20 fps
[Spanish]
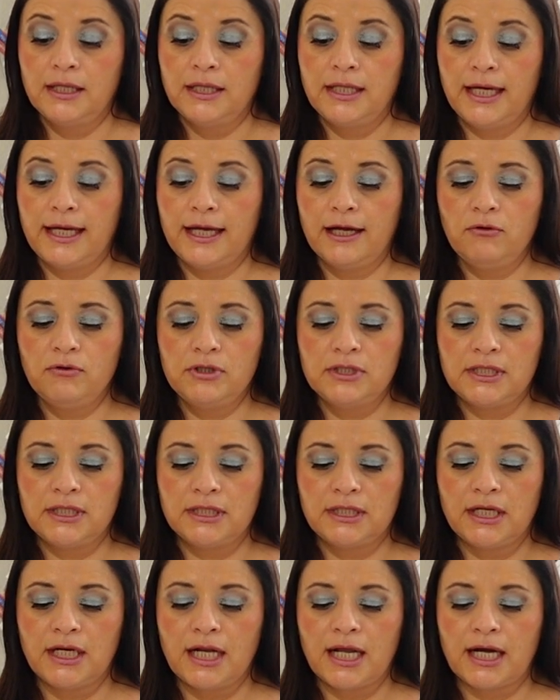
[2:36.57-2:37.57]
de que lo
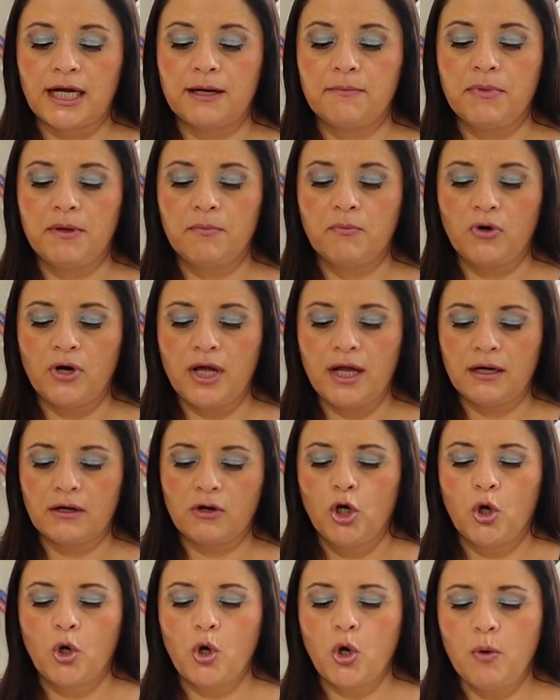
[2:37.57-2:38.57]
inciten a rememorar
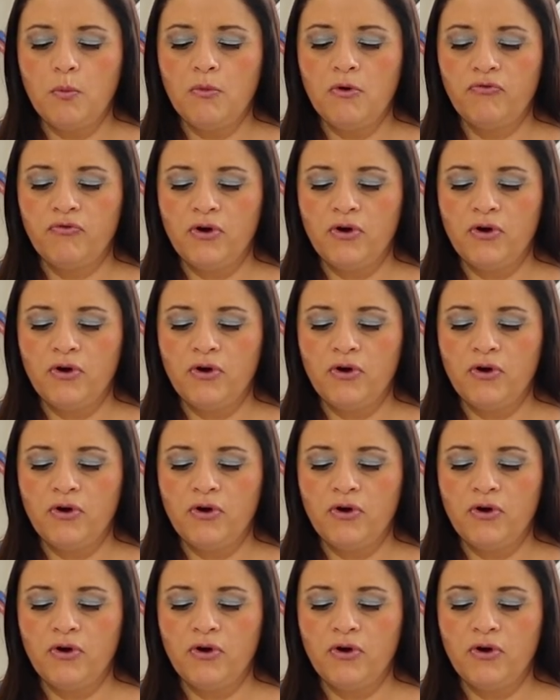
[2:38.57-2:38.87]
cómo